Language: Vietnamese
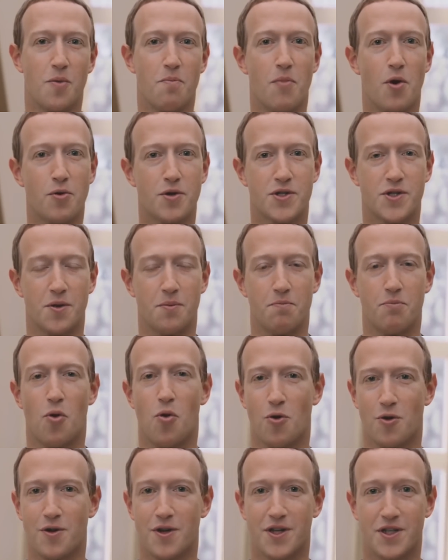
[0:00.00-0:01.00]
with the most
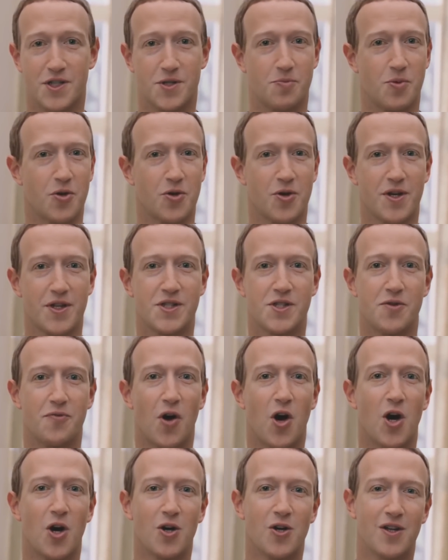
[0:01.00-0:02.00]
important experience
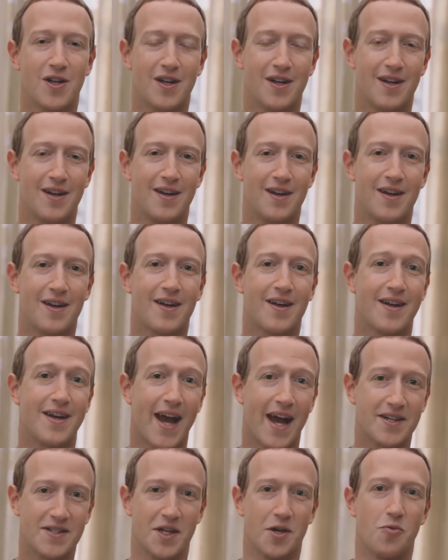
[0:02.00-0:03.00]
of all,
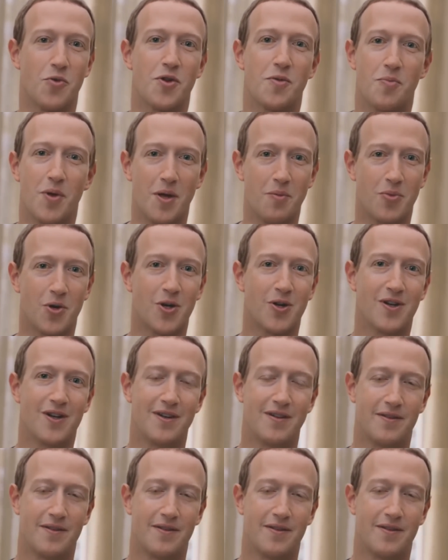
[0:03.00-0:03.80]
connecting with people.